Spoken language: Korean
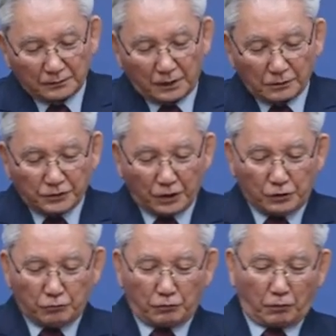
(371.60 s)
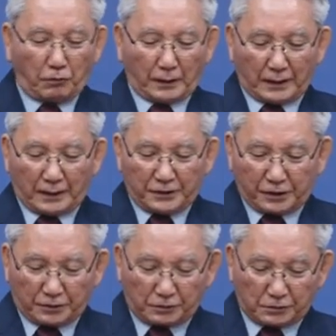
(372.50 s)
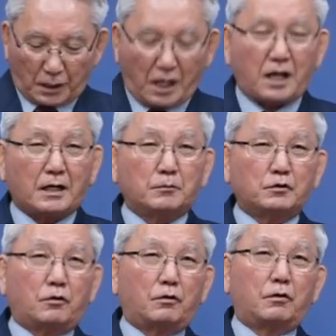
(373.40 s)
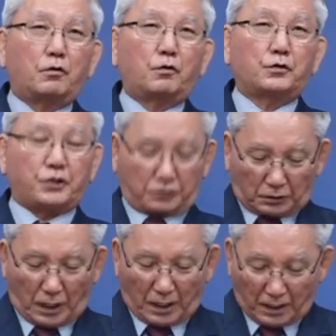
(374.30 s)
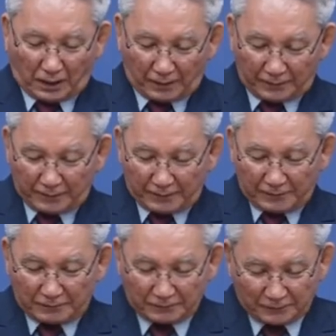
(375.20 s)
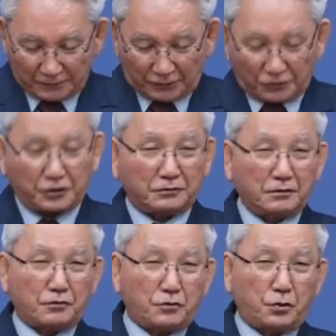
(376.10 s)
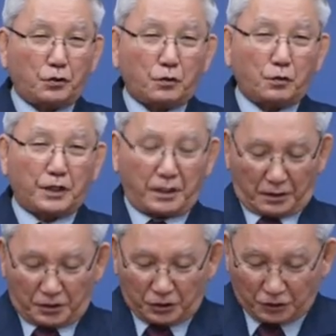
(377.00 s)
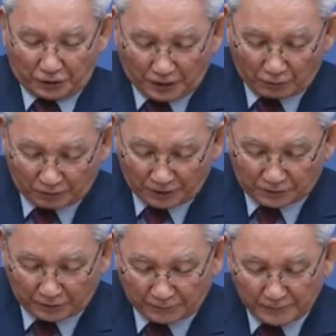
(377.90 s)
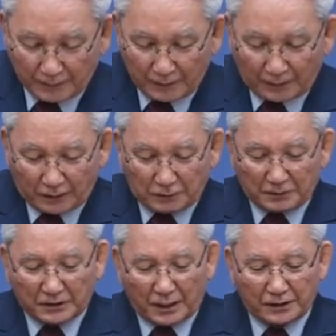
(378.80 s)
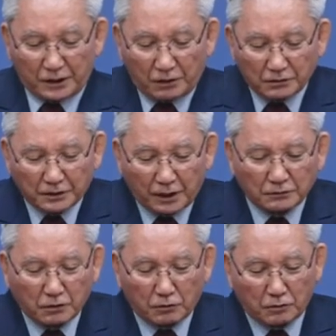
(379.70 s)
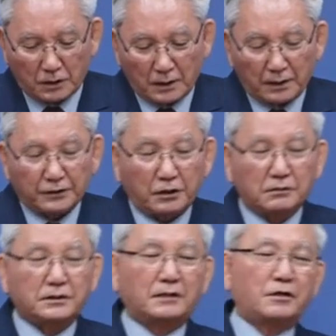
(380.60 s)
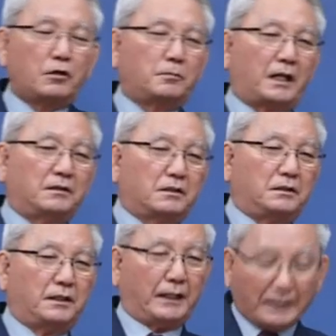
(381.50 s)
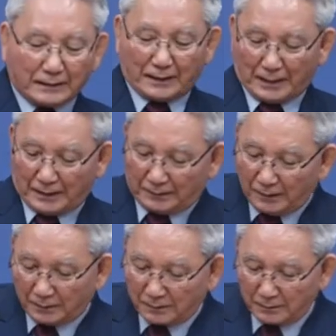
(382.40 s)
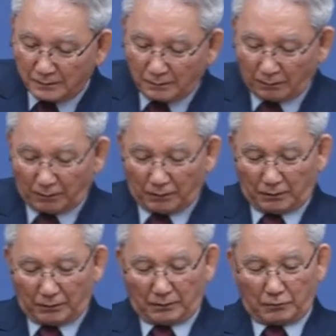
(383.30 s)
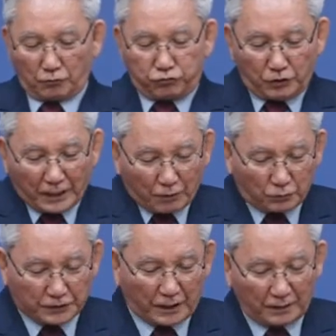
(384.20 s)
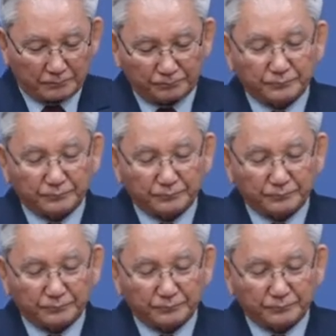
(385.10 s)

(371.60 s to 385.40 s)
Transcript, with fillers: 창세 이후로 하나님께서 사람으로 오셨다. 이것은 최고의 기적이라고 그랬어요. 하나님은 자기 형상대로 형상대로 만든 인간을 어, 구원하고자